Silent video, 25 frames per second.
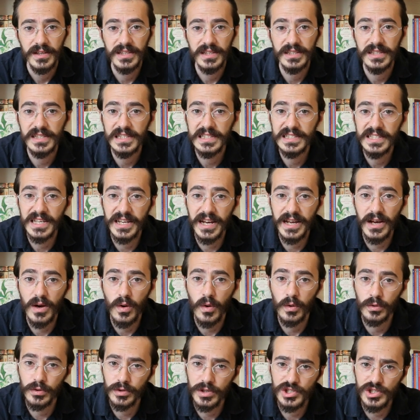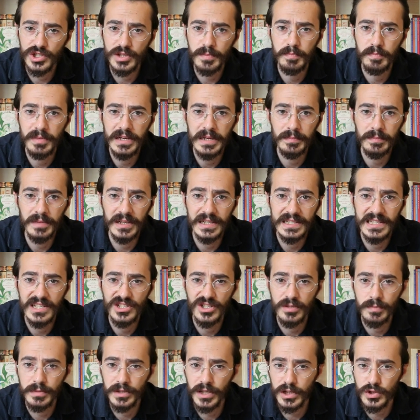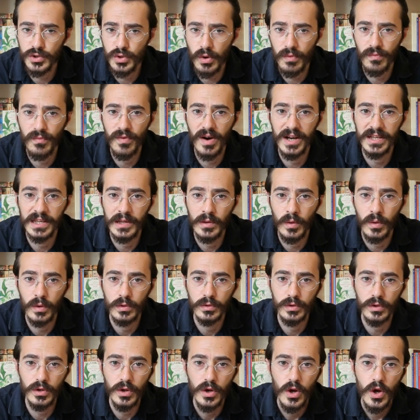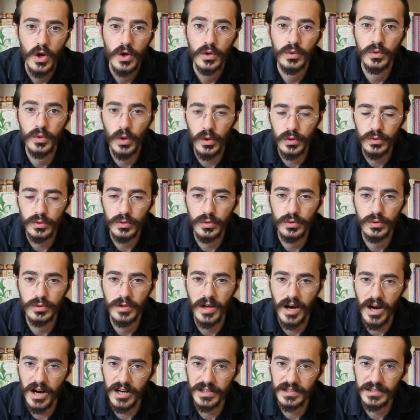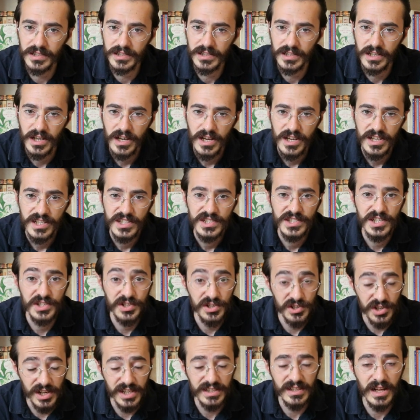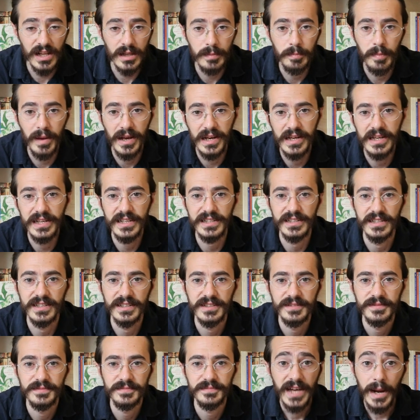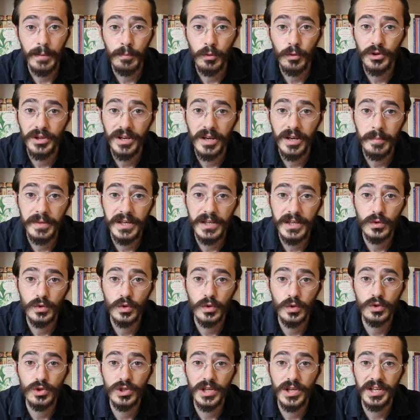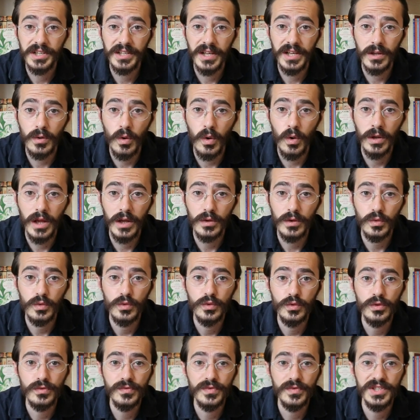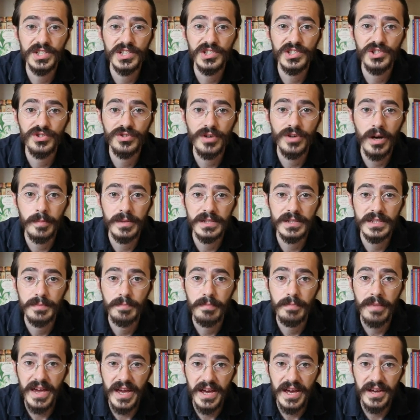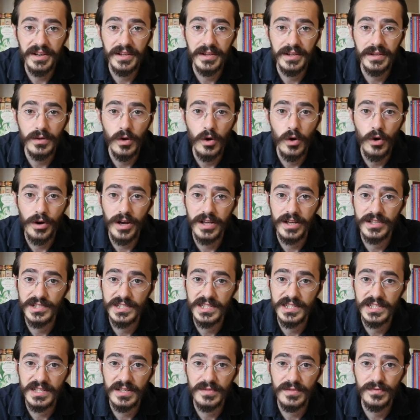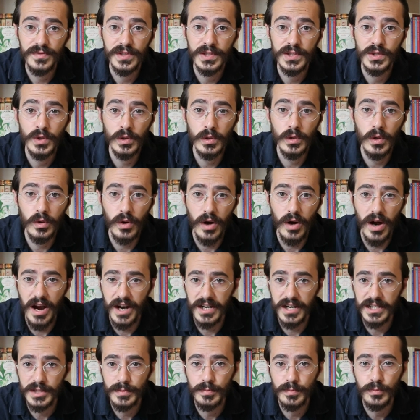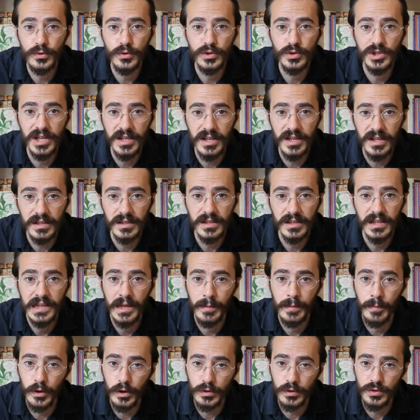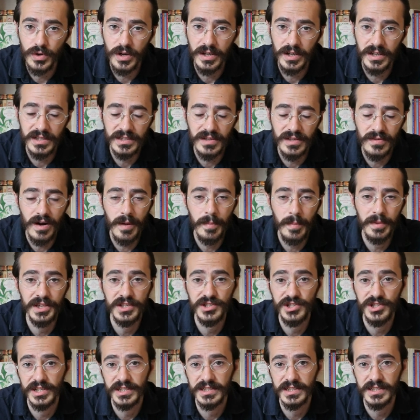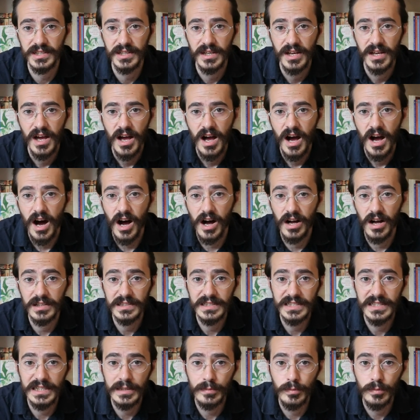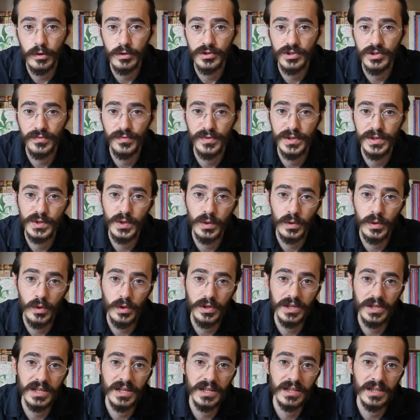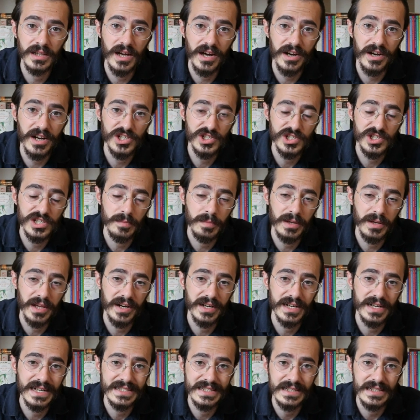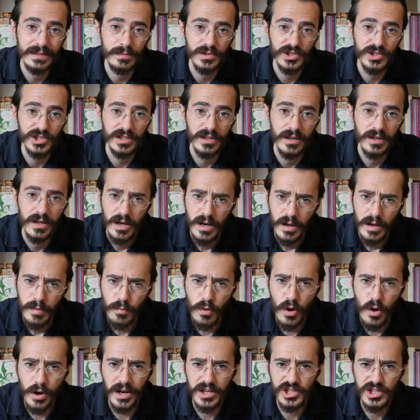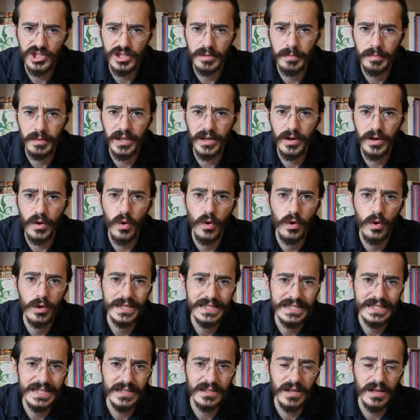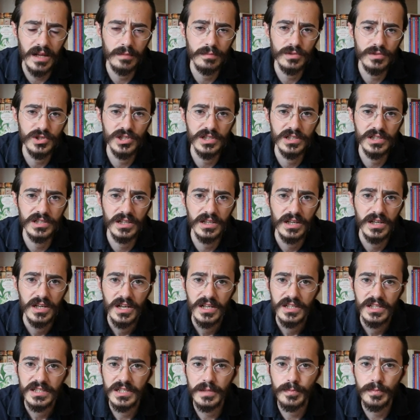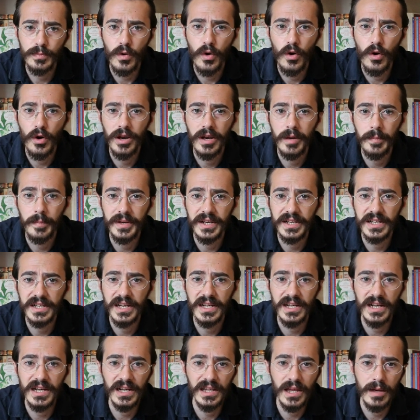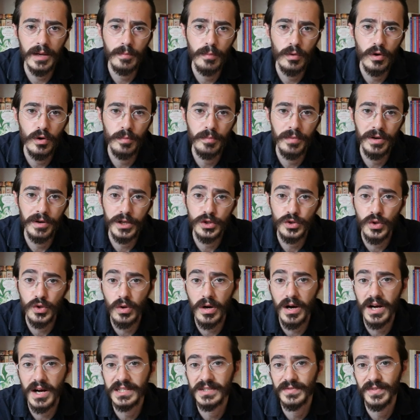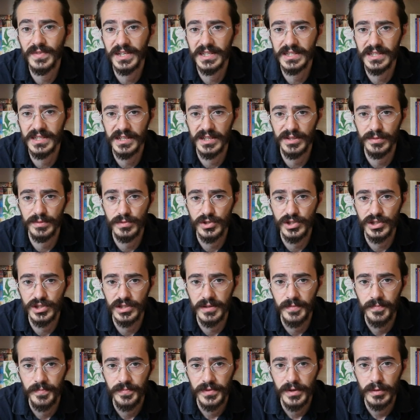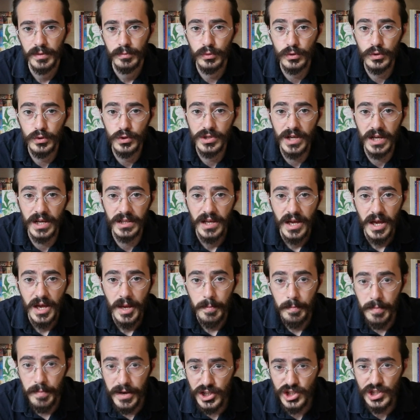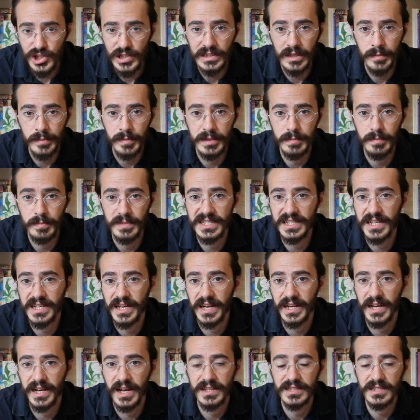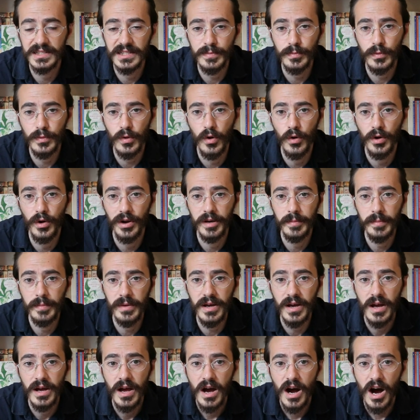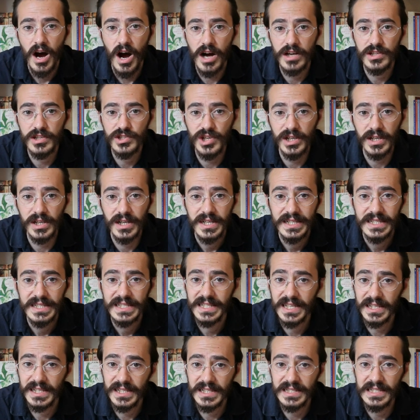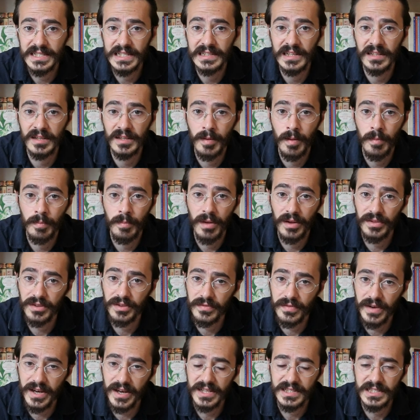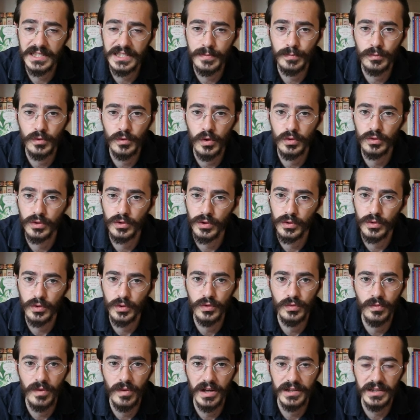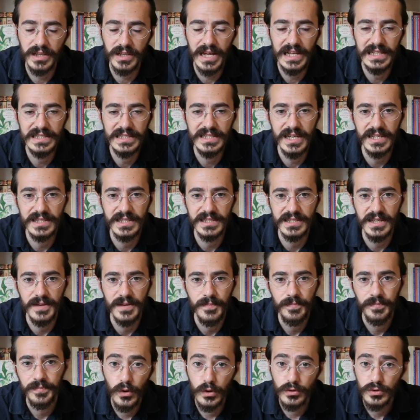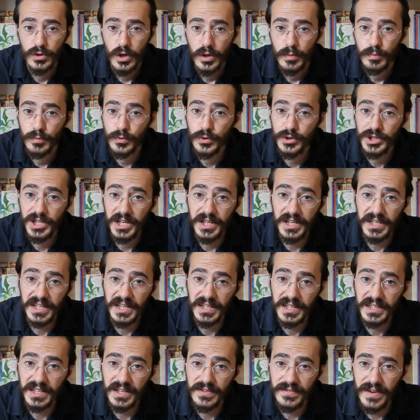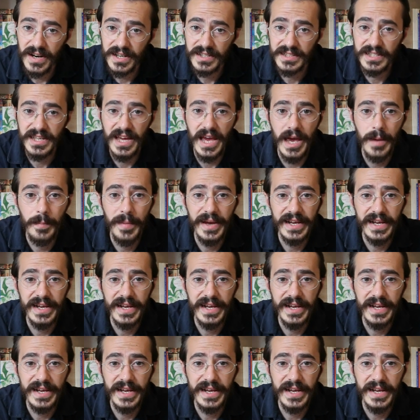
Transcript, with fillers: İngiltere onun için bilim dalı seçiminde çok faydalı oldu. Döndüğünde artık seçeceği dal belliydi. Termodinamiğin kurucularından olan ünlü fizikçi Robert Mayer'in öğrencisi fizyolog Ernst Brücke'nin laboratuvarında devam edecekti. 6 yıl boyunca fizyoloğun yanında araştırmalara katılmıştı. Bu araştırmalara öylesine dalmıştı ki tıp öğreniminin geri kalan bölümlerine çok az vakit ayırmıştı. Bu yüzden 5 yılda bitmesi gereken tıp öğrenimi ancak 8 yılda tamamlandı ve tıp doktoru ünvanını elde etti. Freud, Brücke'nin yanında verdiği